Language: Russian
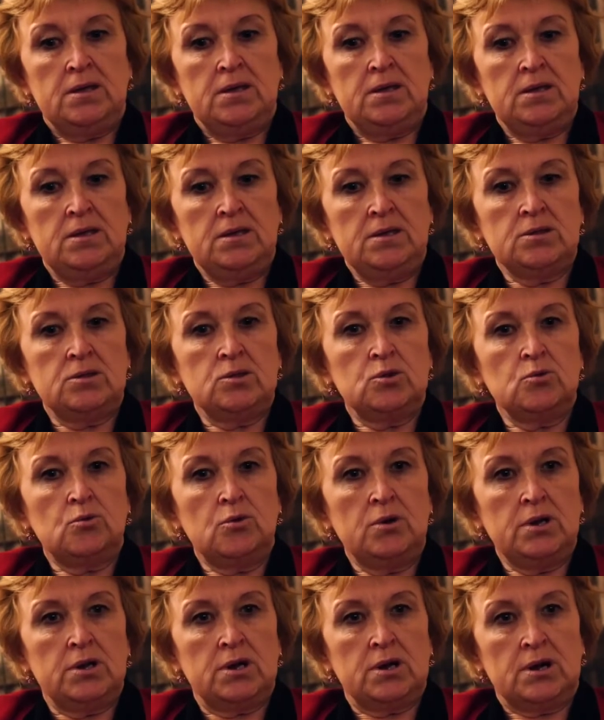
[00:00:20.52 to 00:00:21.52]
И
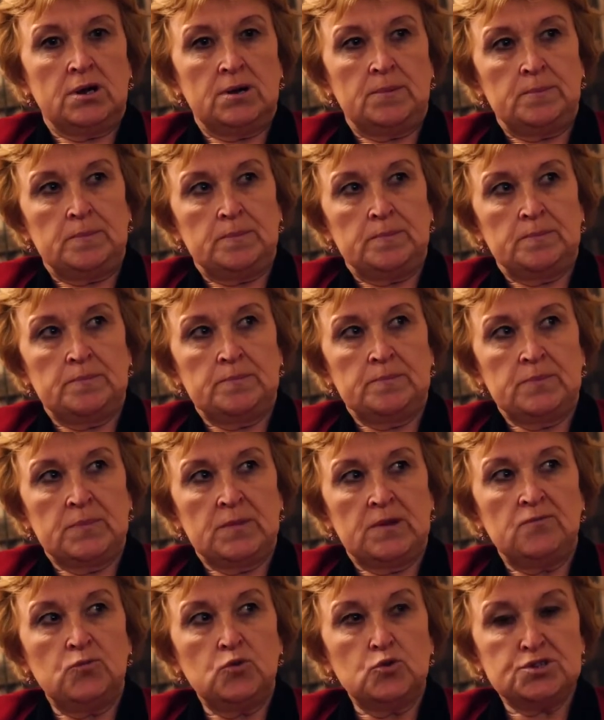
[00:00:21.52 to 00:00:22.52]
только
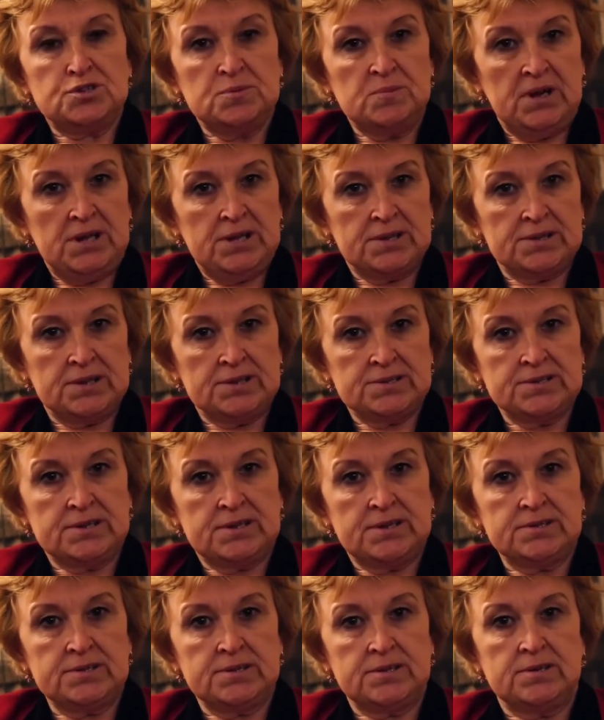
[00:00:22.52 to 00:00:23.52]
8 лет
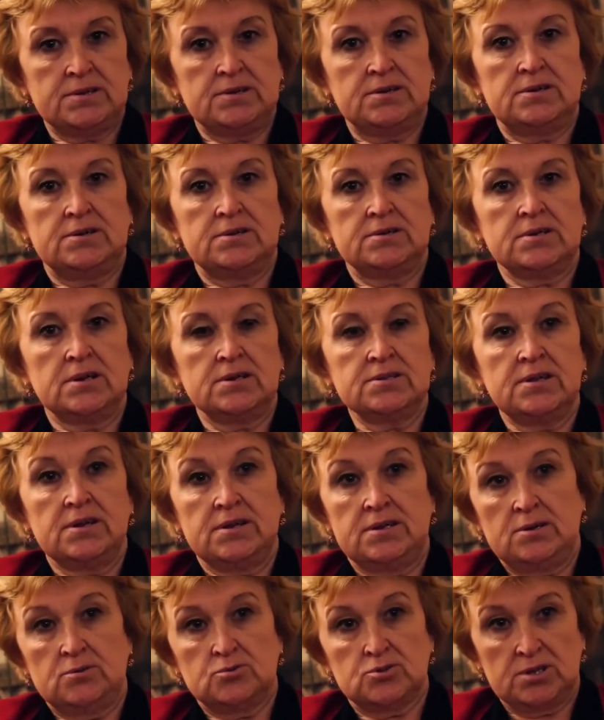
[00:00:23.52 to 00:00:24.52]
назад, э, когда
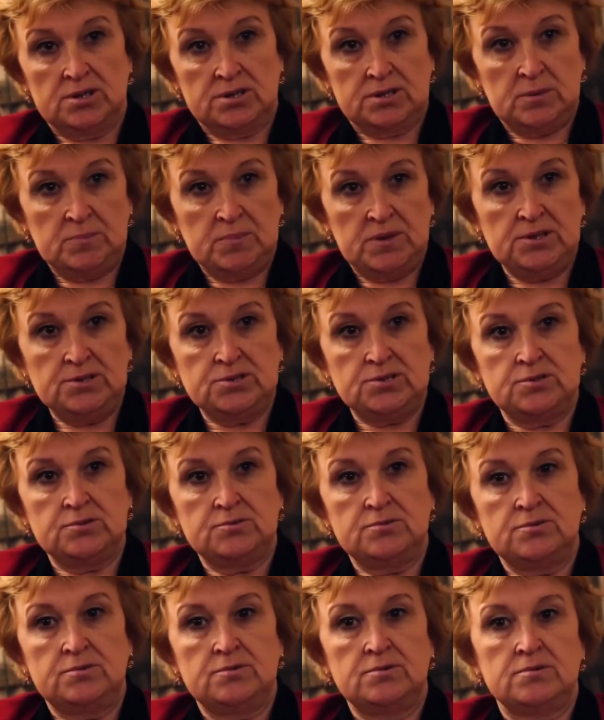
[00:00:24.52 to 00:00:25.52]
я ушла на
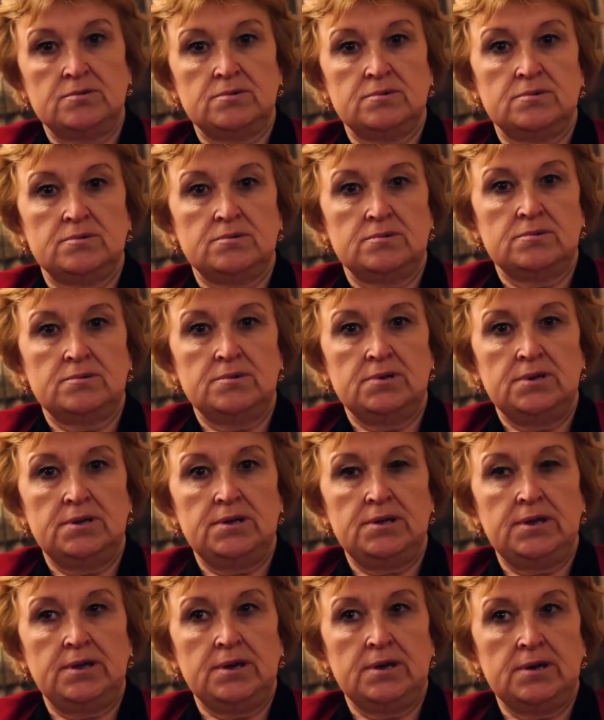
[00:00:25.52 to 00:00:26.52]
пенсию, э,
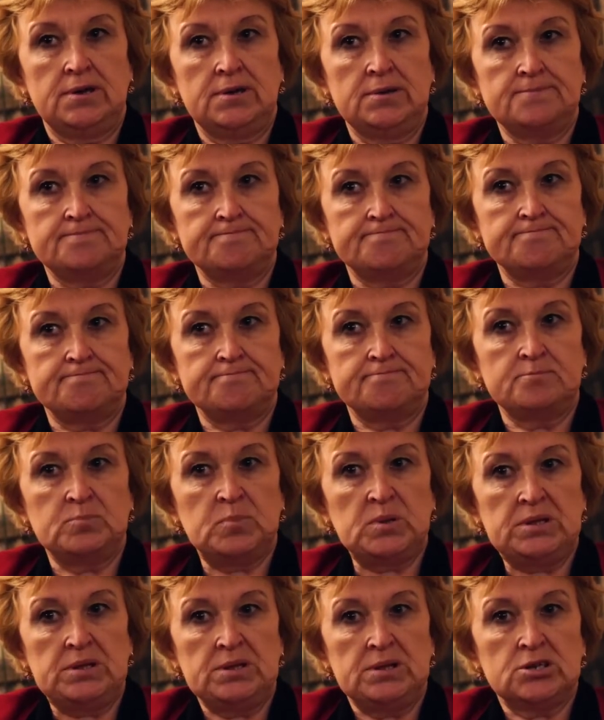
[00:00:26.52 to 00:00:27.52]
я
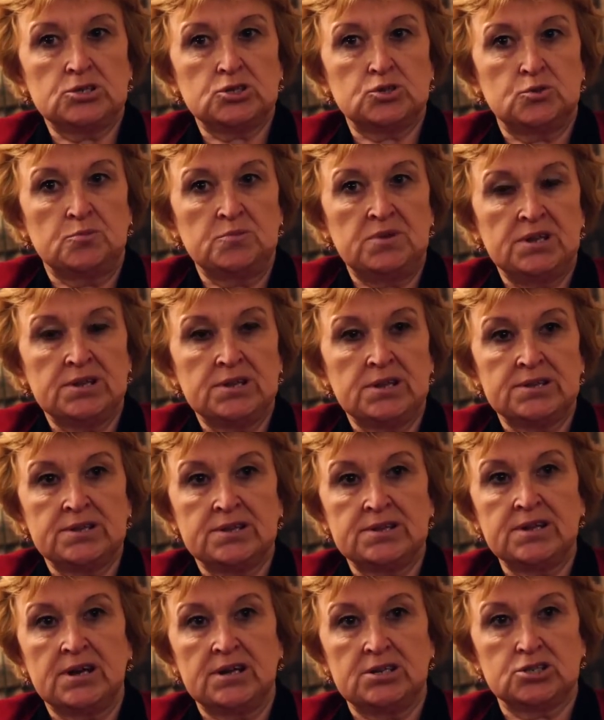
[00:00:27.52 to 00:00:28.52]
поняла, что мне
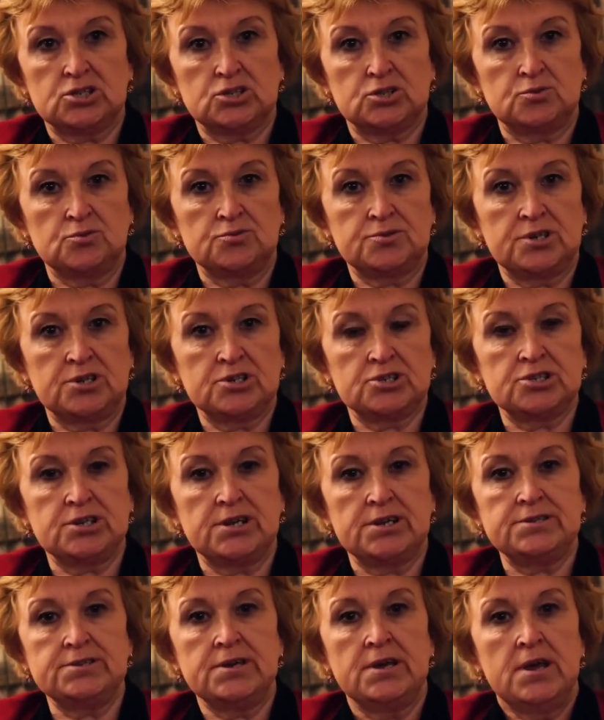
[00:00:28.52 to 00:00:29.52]
надо дальше что-то
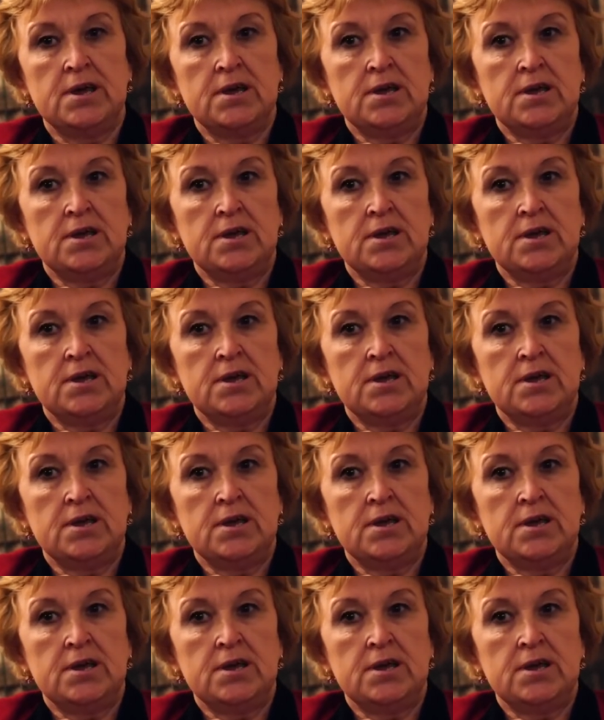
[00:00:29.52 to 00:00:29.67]
решать.